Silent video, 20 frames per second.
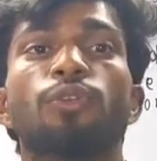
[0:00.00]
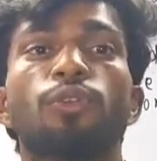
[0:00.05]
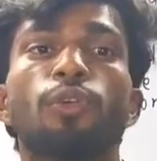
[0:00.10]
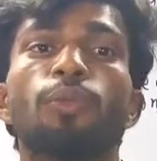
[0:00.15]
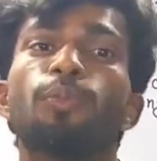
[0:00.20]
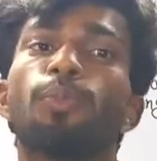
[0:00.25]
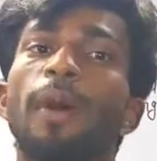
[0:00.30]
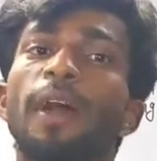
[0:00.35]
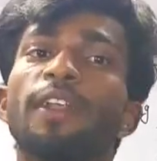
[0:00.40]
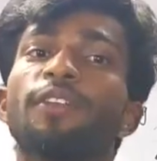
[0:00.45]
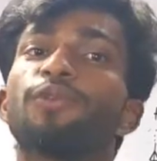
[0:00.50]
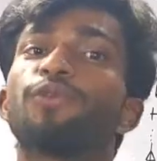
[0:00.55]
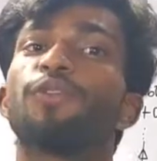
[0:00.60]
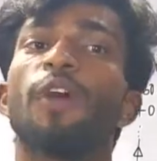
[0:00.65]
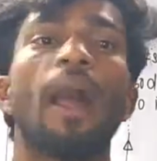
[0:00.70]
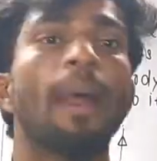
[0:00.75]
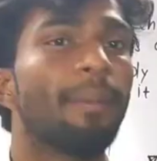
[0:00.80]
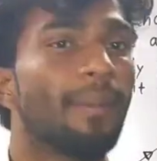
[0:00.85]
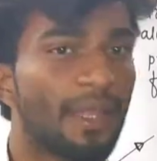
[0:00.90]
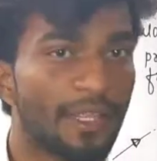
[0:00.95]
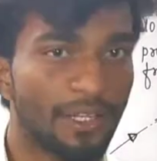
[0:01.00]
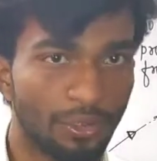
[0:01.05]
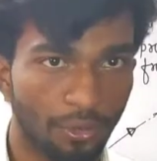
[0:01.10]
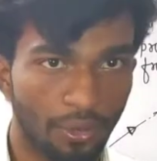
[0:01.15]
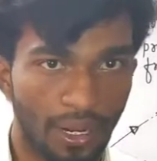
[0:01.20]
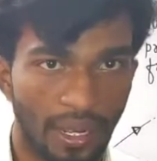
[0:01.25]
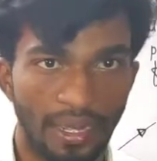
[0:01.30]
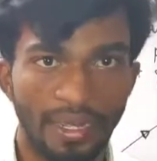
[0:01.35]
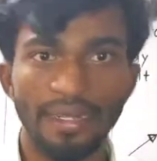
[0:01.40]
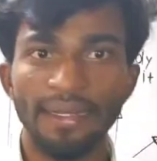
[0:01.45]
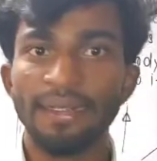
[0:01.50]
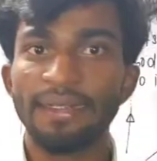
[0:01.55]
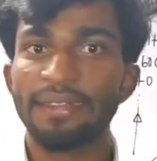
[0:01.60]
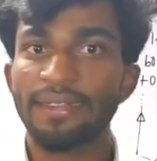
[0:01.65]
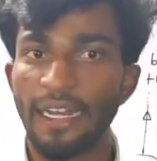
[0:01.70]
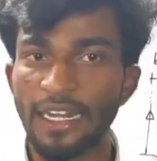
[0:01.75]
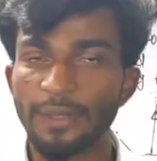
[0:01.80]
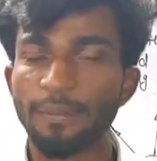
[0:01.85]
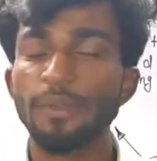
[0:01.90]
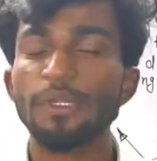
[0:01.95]
टू पॉइंट फाइव नहीं होगा
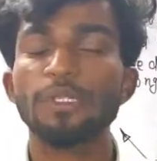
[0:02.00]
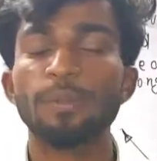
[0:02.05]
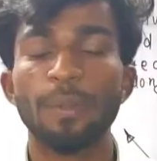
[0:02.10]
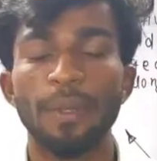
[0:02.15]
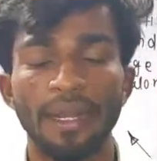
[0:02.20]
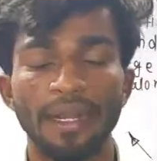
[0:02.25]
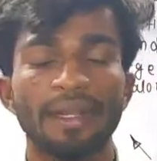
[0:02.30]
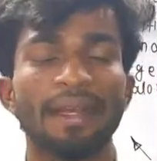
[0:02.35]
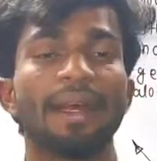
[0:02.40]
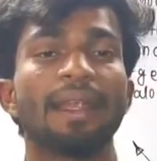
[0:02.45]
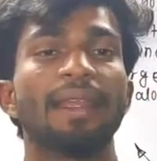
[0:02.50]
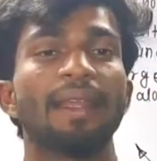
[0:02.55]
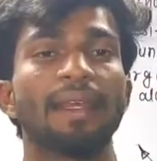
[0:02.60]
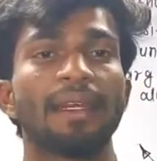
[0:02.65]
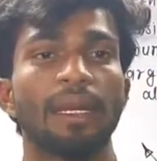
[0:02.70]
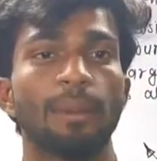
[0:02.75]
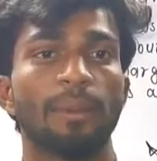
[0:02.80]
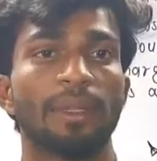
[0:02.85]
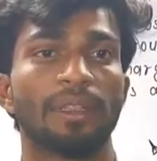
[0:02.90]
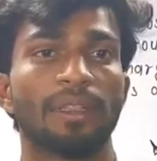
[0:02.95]
डेट मीन्स मेरा कहने का